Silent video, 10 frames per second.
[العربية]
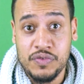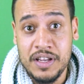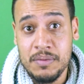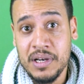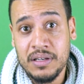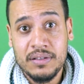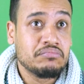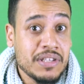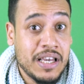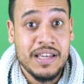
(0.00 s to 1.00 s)
في اليمن
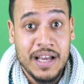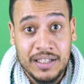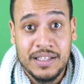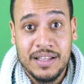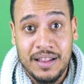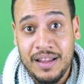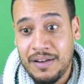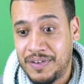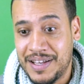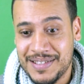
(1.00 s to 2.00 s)
يحيى عطيه
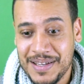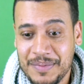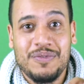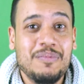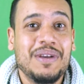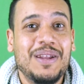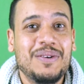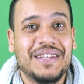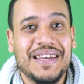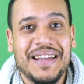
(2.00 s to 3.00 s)
الله في اليسار في
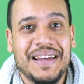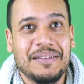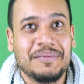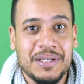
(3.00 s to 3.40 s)
الميليو تيران